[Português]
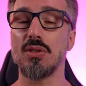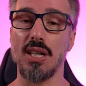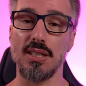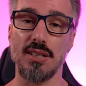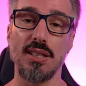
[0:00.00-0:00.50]

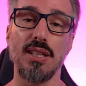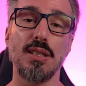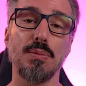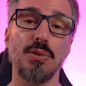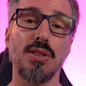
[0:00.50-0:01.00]

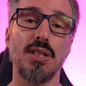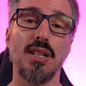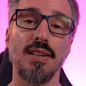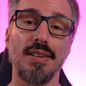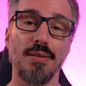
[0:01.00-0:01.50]
racismos
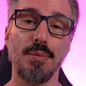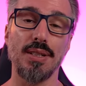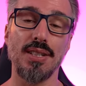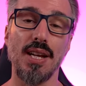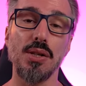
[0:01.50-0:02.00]
e uma
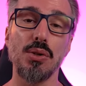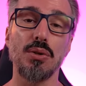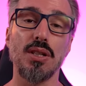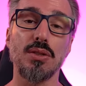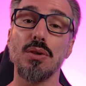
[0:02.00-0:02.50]
série de
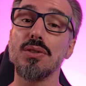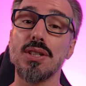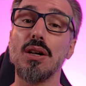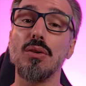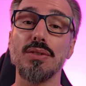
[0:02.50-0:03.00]
outras coisas
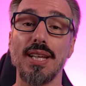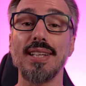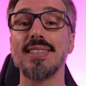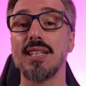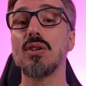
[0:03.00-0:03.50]
que
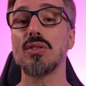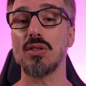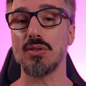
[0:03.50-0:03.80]
acontecem na nossa